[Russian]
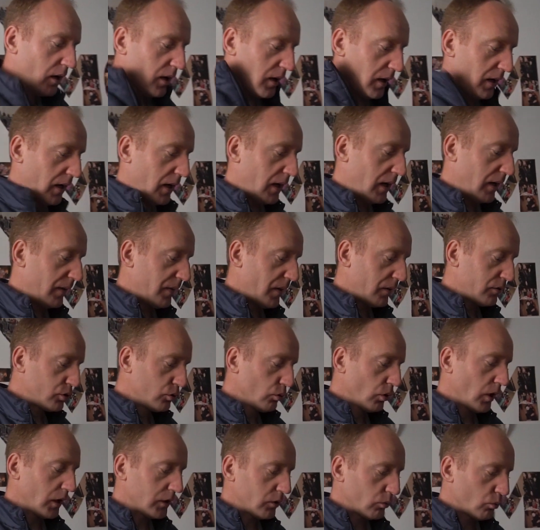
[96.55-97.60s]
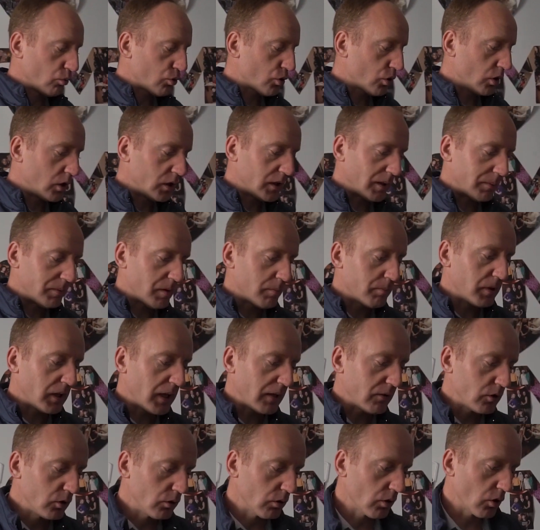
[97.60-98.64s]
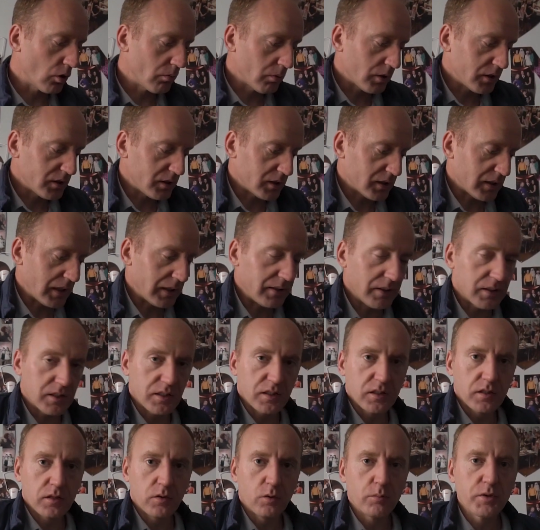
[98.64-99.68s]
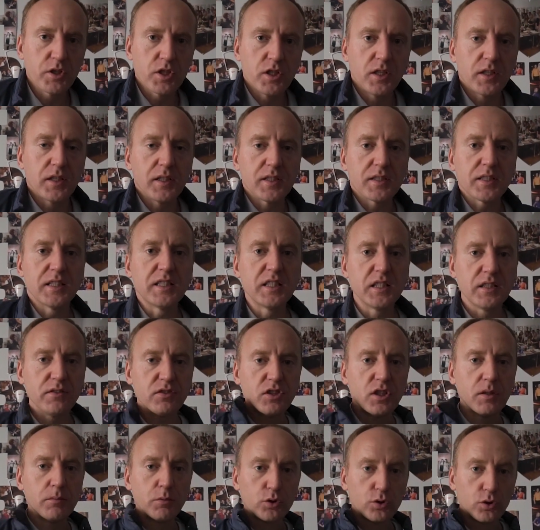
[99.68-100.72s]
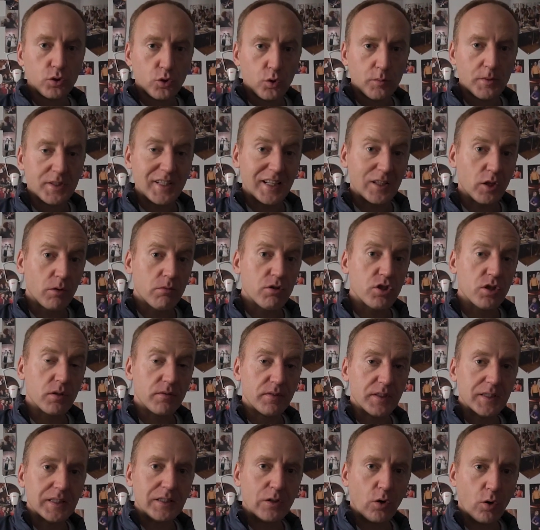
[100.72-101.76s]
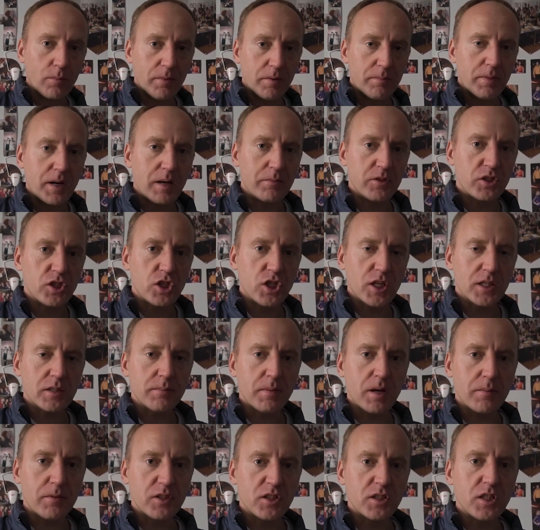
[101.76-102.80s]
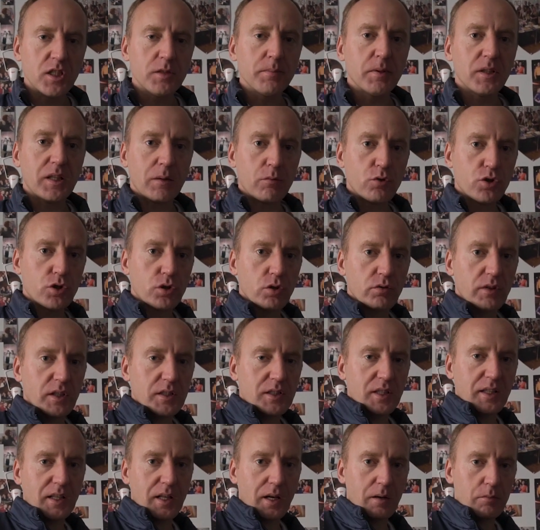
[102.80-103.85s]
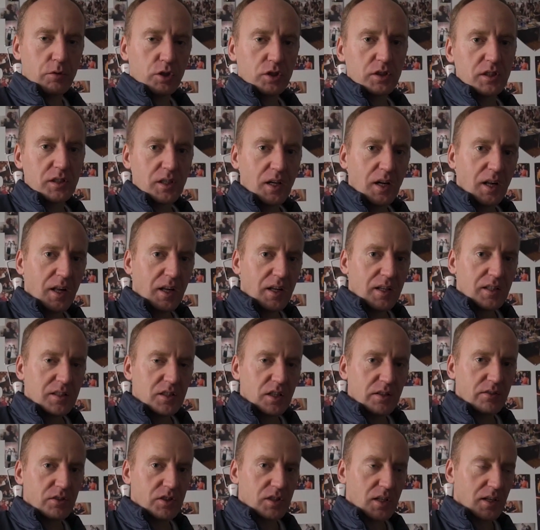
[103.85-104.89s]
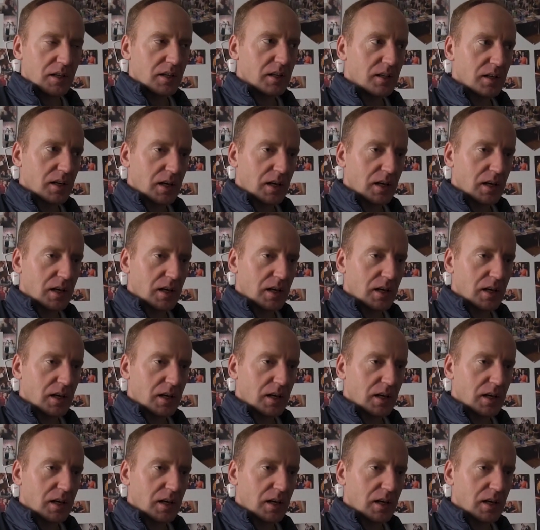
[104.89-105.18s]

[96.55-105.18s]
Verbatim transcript: а, на всю катушку или там на половину громкости, соответственно, злоумышленники и соседи все будут думать о том, что вы дома, прямо сейчас, прямо здесь, потому что у вас таки работает телевизор или